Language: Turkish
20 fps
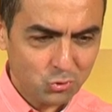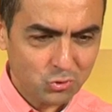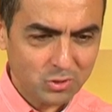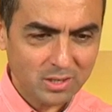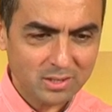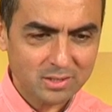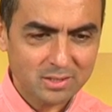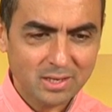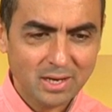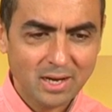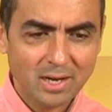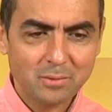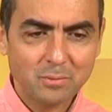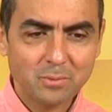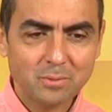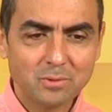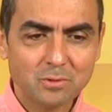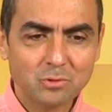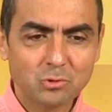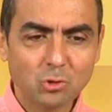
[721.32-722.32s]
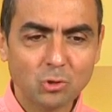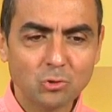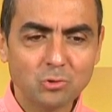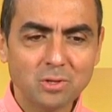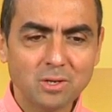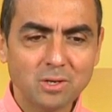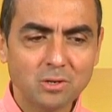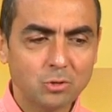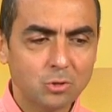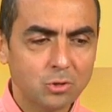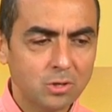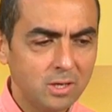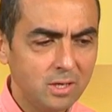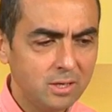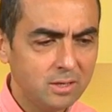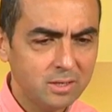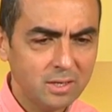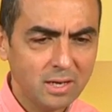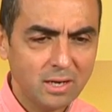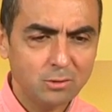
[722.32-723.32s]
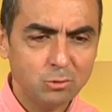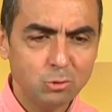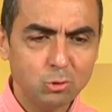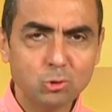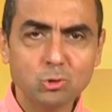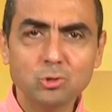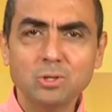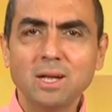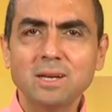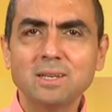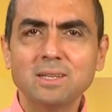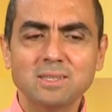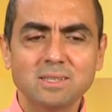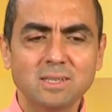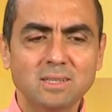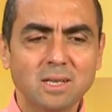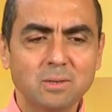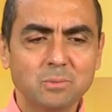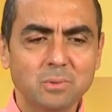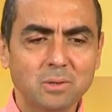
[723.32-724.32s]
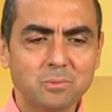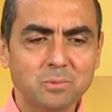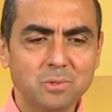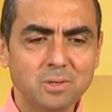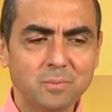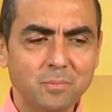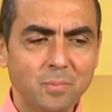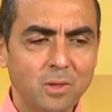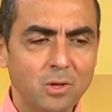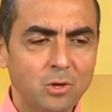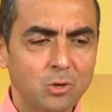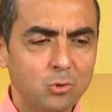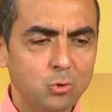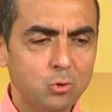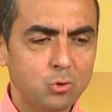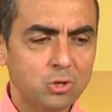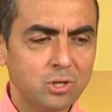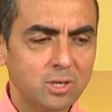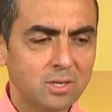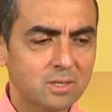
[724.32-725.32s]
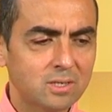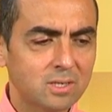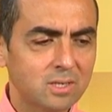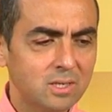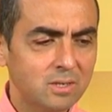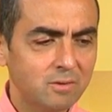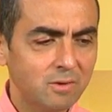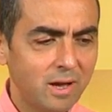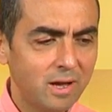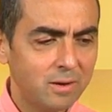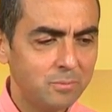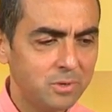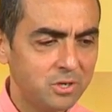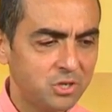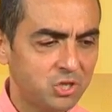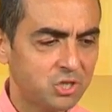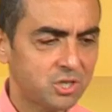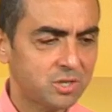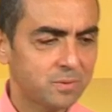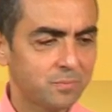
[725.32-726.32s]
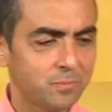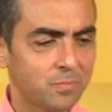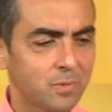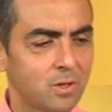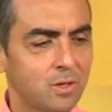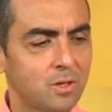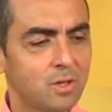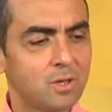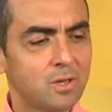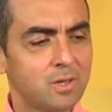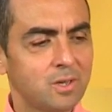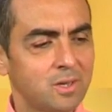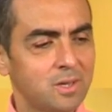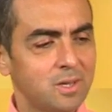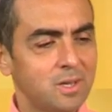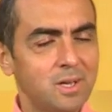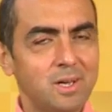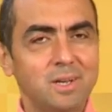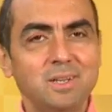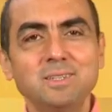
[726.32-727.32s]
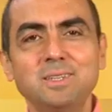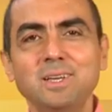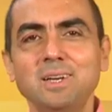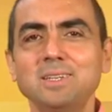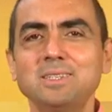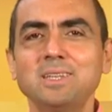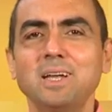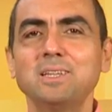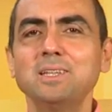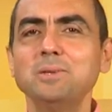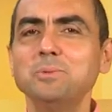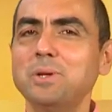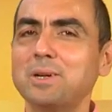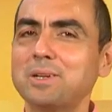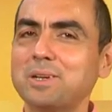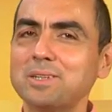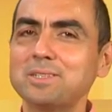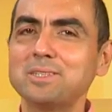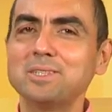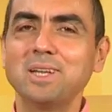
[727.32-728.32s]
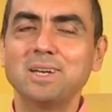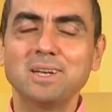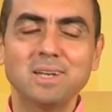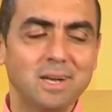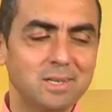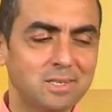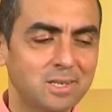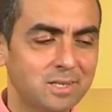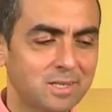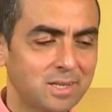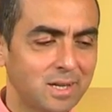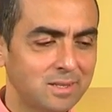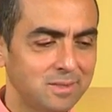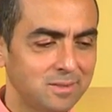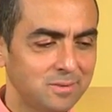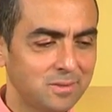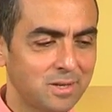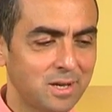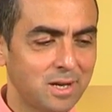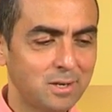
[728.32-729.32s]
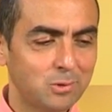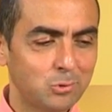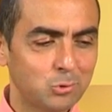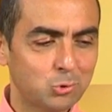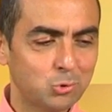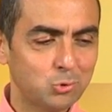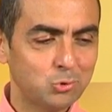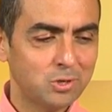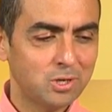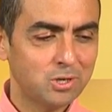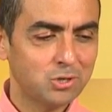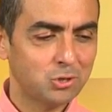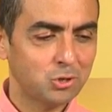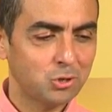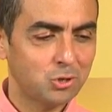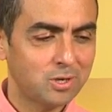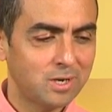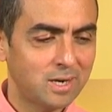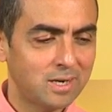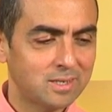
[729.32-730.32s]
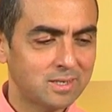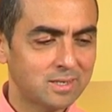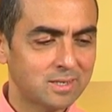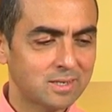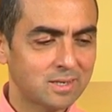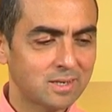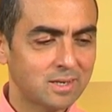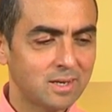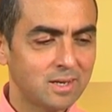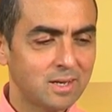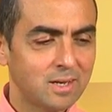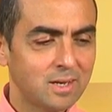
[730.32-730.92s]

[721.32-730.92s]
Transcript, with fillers: üç kat yani sonlara doğru ilk yani yüzün neredeyse tamamı üç yanıtını vermiş. Enteresan değil mi? Yani kadınlar gerçekten daha uzun yaşıyorlar.